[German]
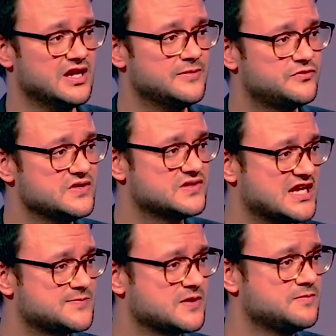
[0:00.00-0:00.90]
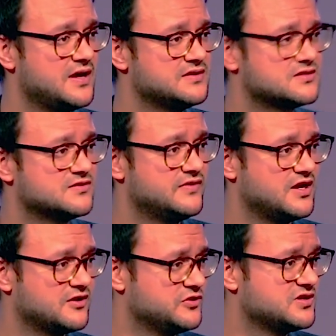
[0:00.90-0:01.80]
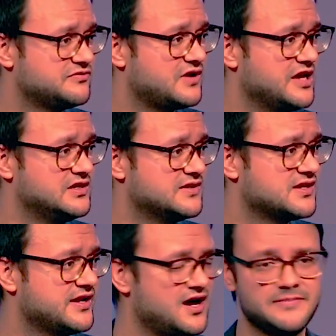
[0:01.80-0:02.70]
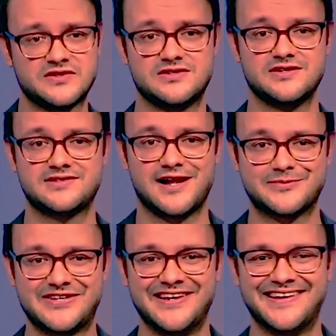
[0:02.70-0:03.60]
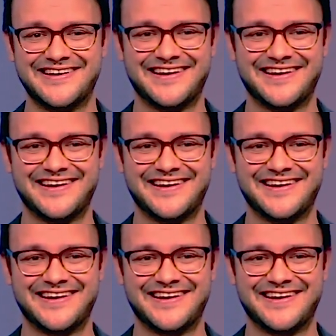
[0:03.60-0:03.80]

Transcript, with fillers: wen nehme ich für dieses Experiment? Wer könnte der Freiwillige sein? Ah, am besten nicht selbst.